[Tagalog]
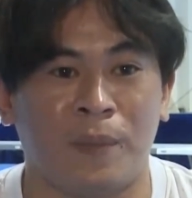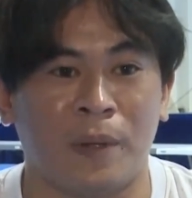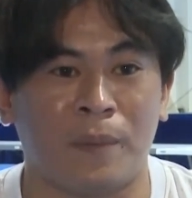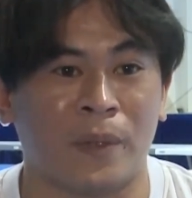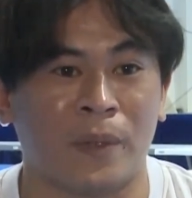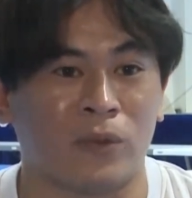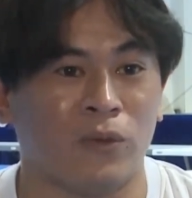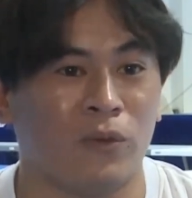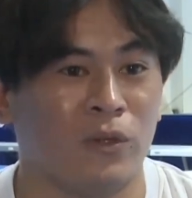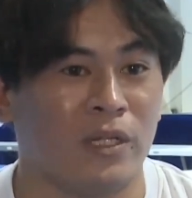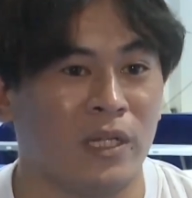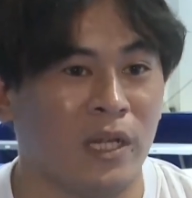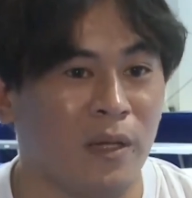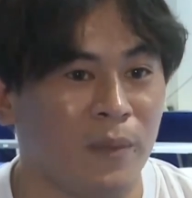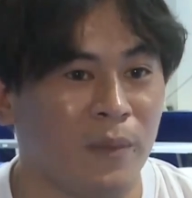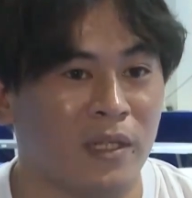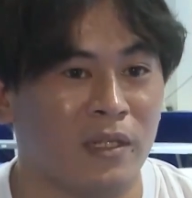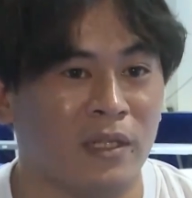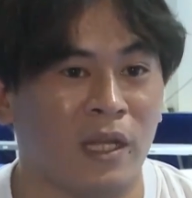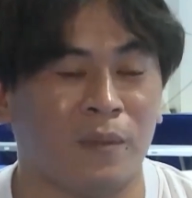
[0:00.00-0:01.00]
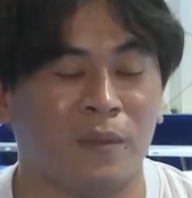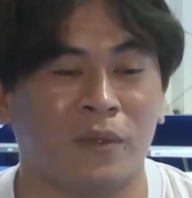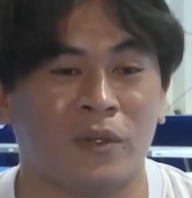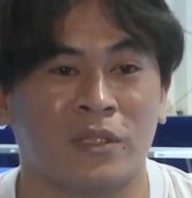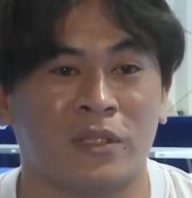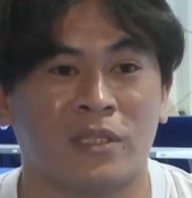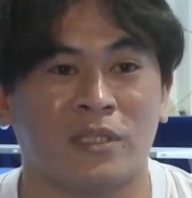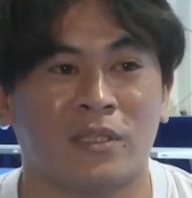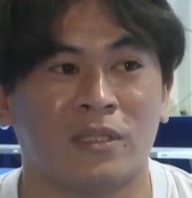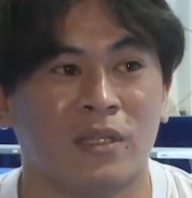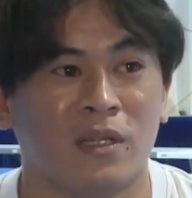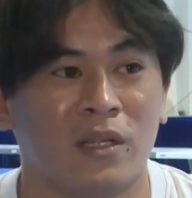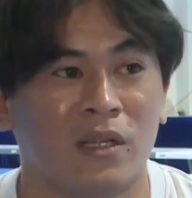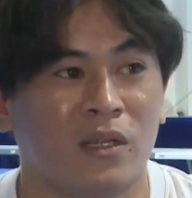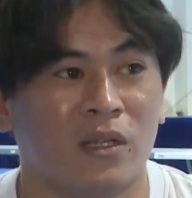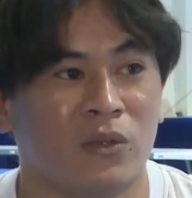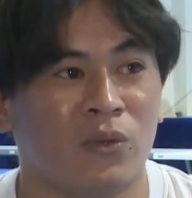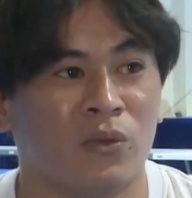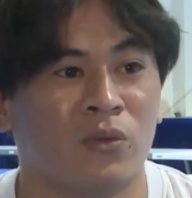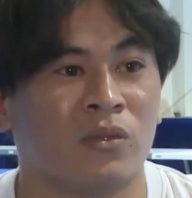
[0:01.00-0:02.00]
pagpatuloy namin tapos
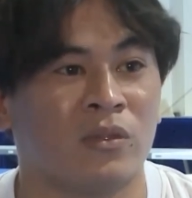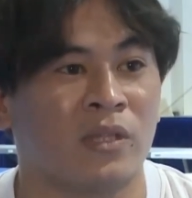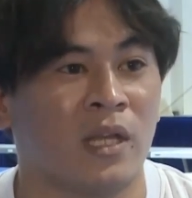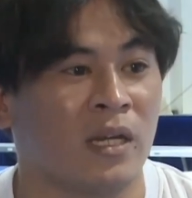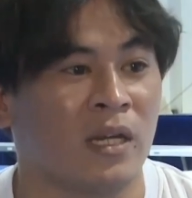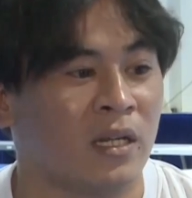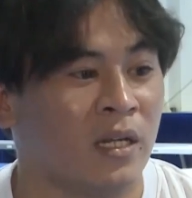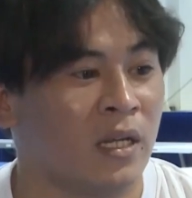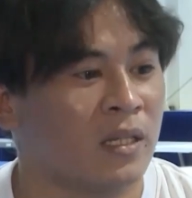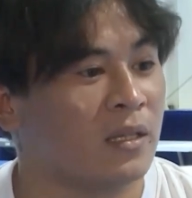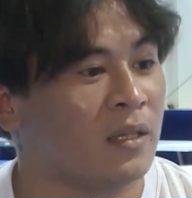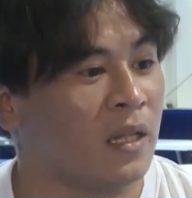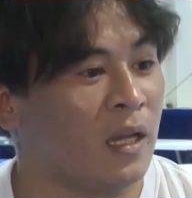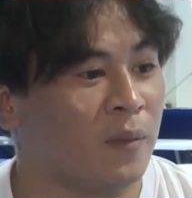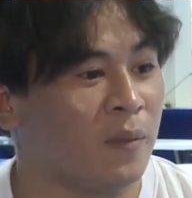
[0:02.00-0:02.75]
yung target